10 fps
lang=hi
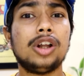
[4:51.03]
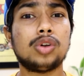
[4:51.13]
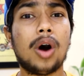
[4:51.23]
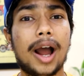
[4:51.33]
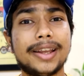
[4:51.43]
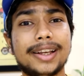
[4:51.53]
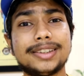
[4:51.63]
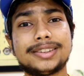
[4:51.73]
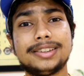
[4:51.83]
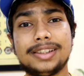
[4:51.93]
तो आई
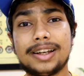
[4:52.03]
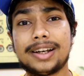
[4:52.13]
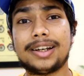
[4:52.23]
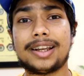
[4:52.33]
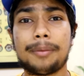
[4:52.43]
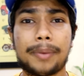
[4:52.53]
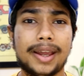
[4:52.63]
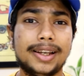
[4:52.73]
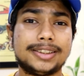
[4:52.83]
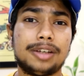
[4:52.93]
गेस ईयर एंड के
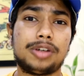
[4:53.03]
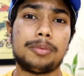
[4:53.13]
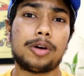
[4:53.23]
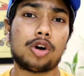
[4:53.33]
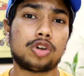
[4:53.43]
पहले सितंबर